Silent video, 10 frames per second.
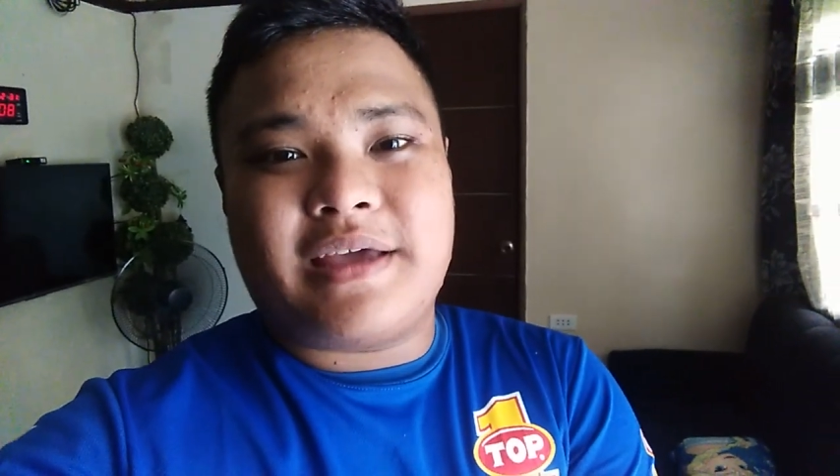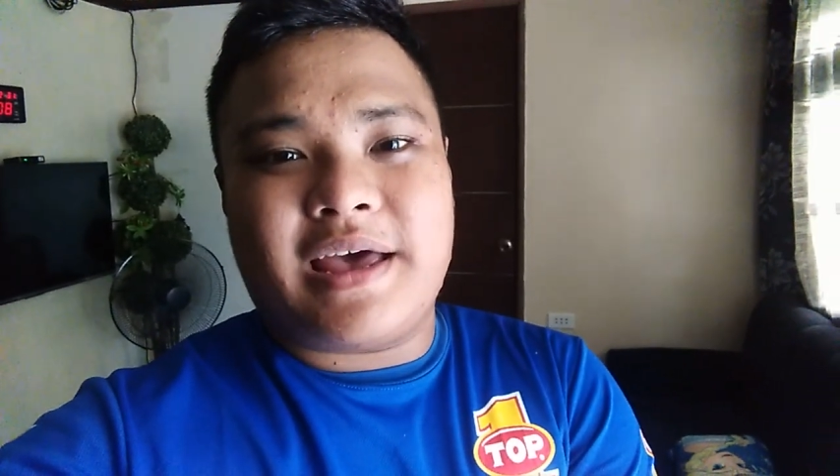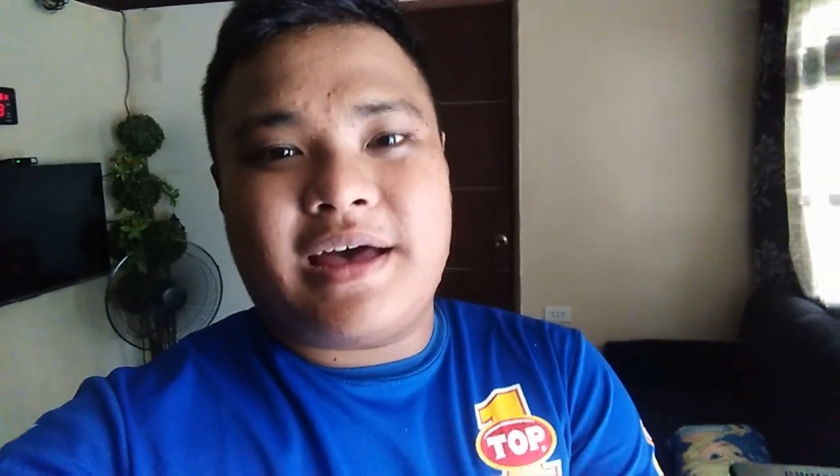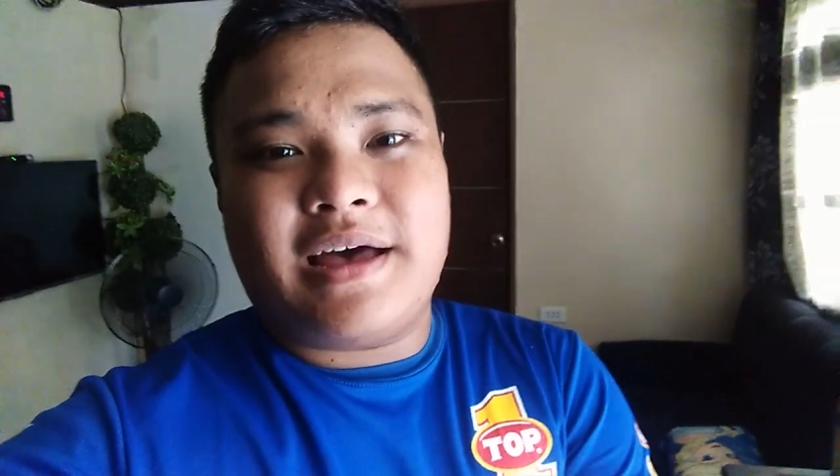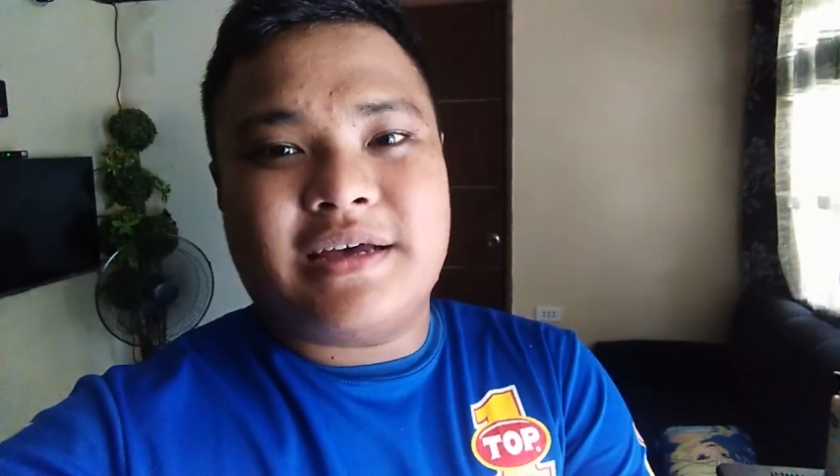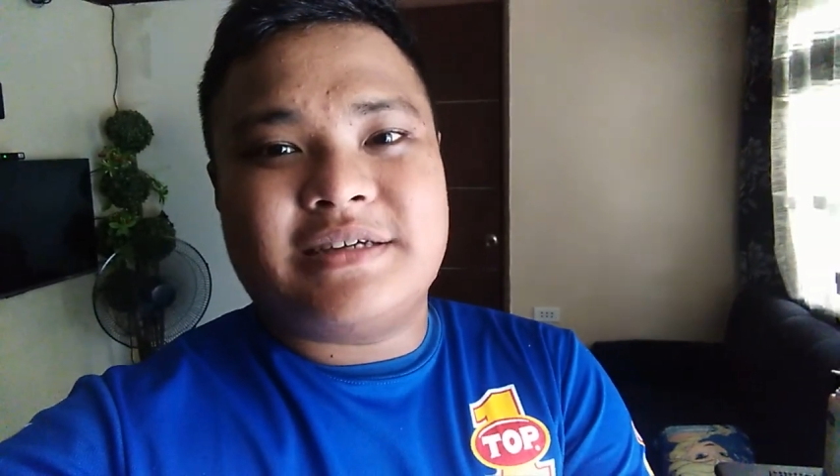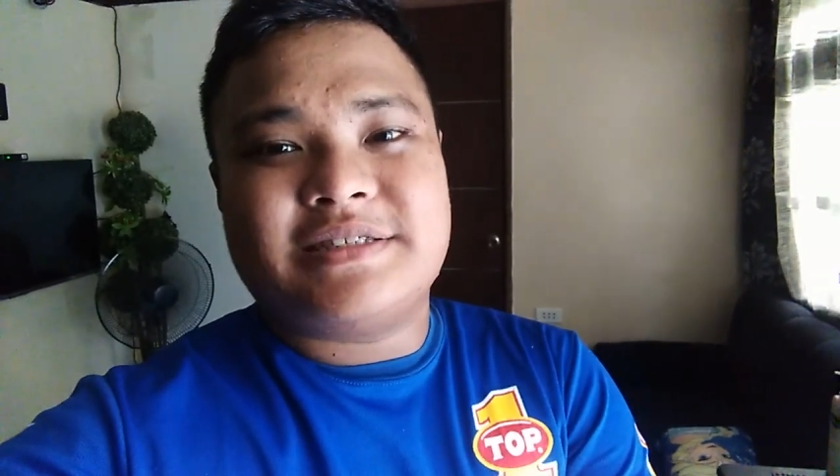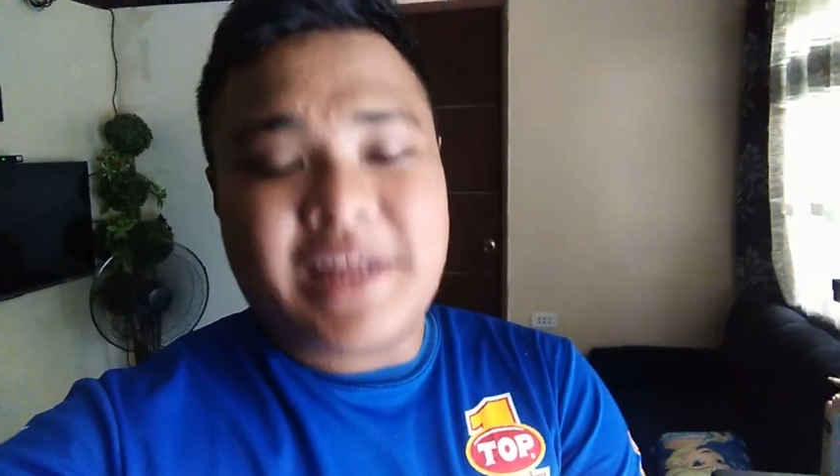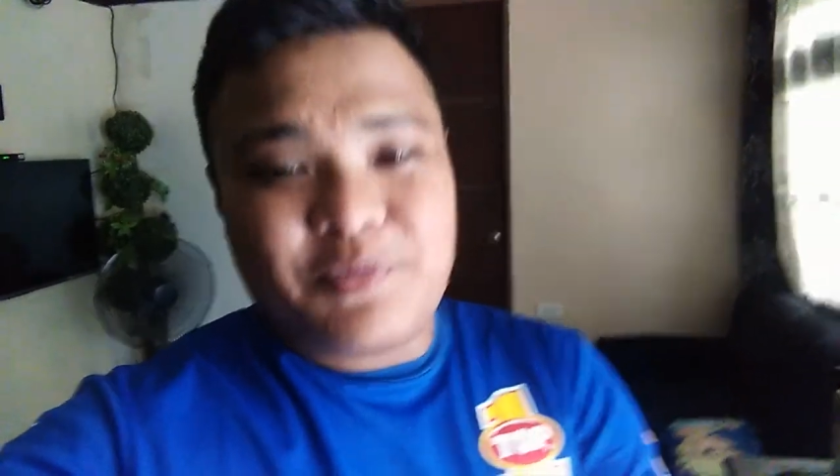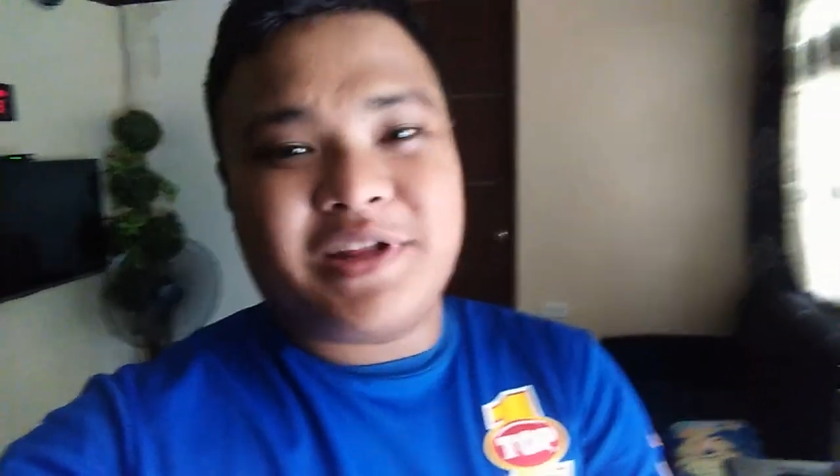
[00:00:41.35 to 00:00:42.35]
kaya
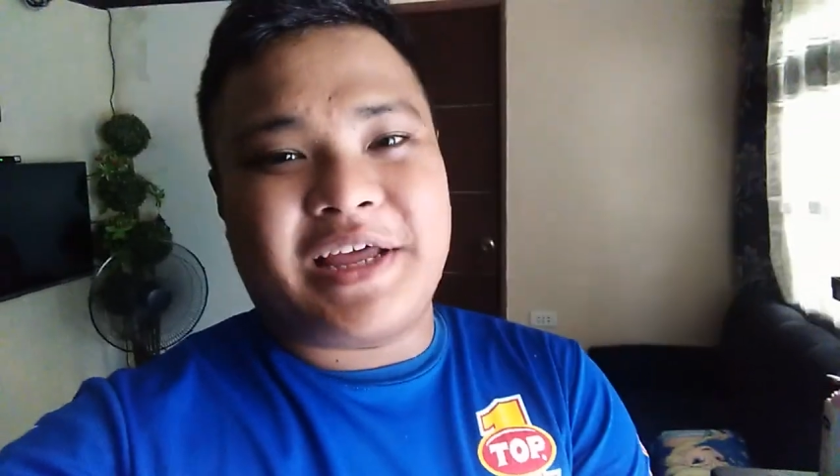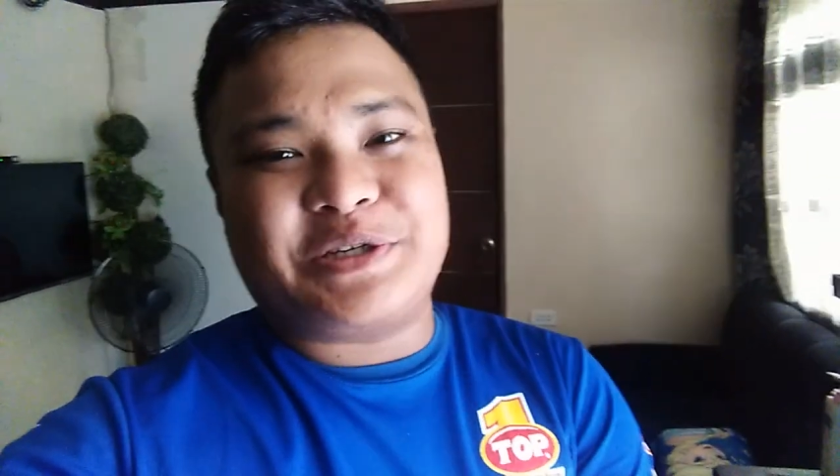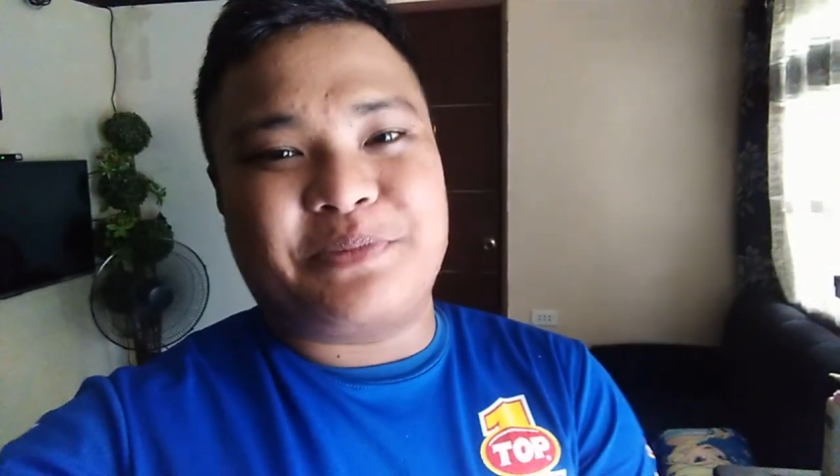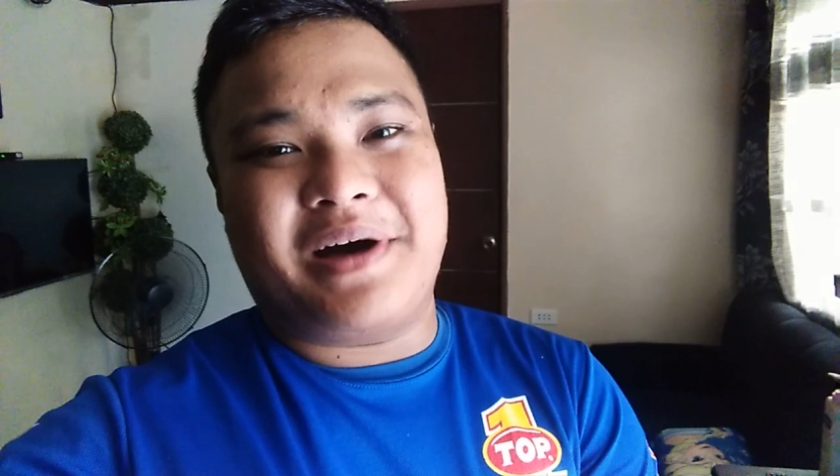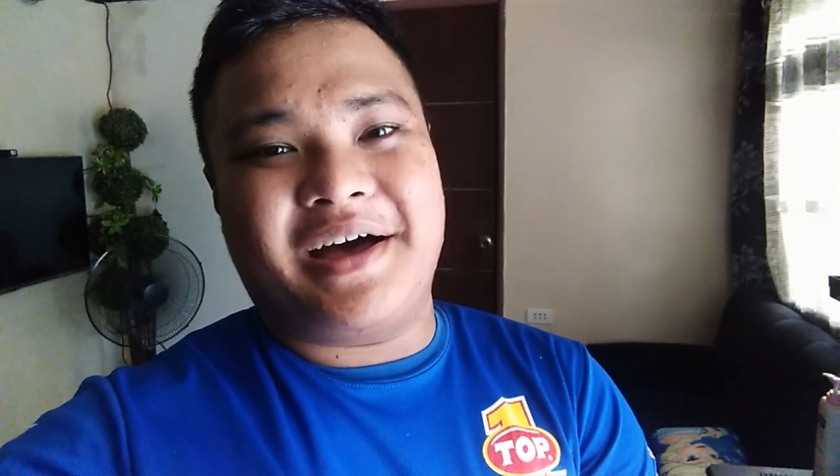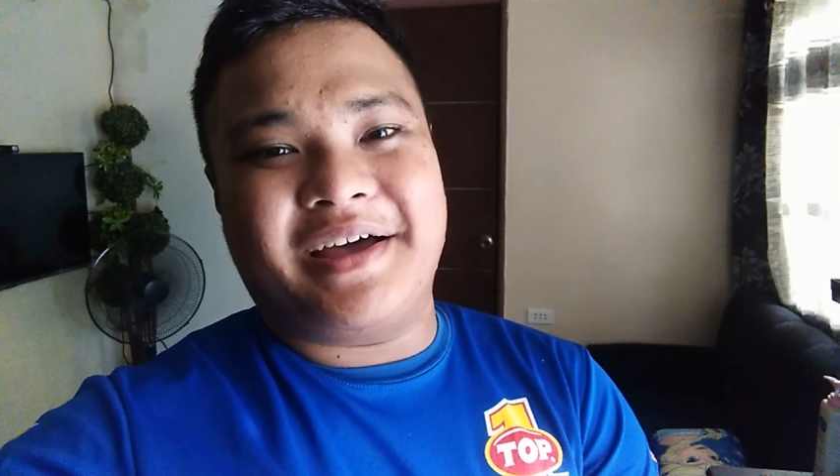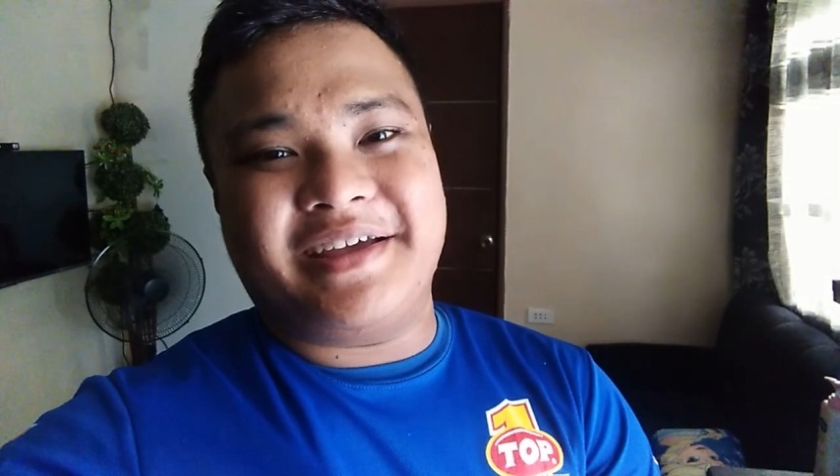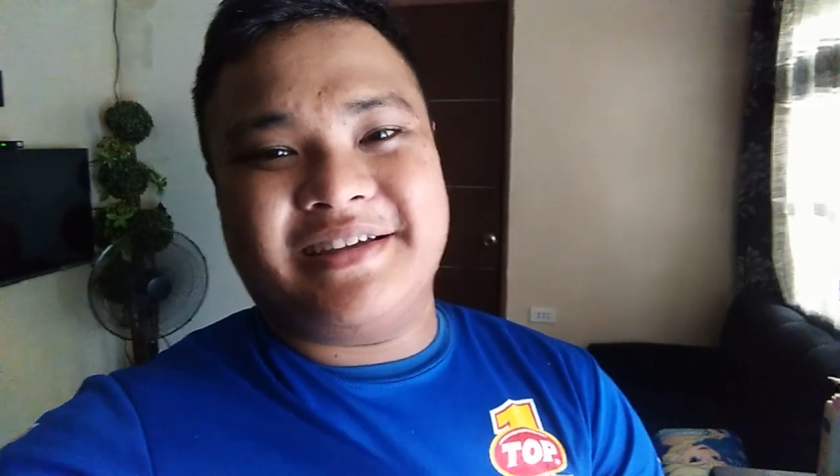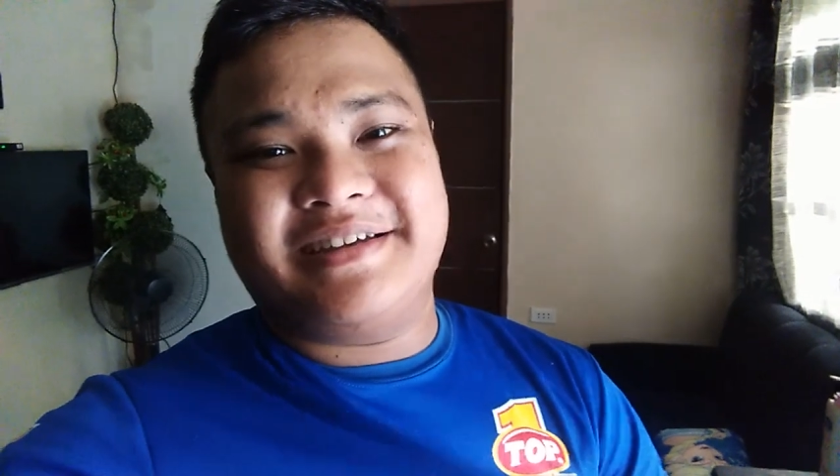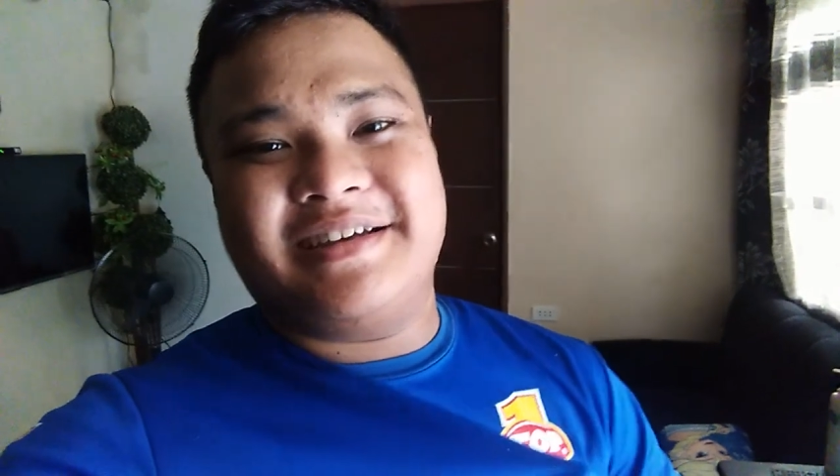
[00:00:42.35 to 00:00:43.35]
stay muna tayo sa bahay.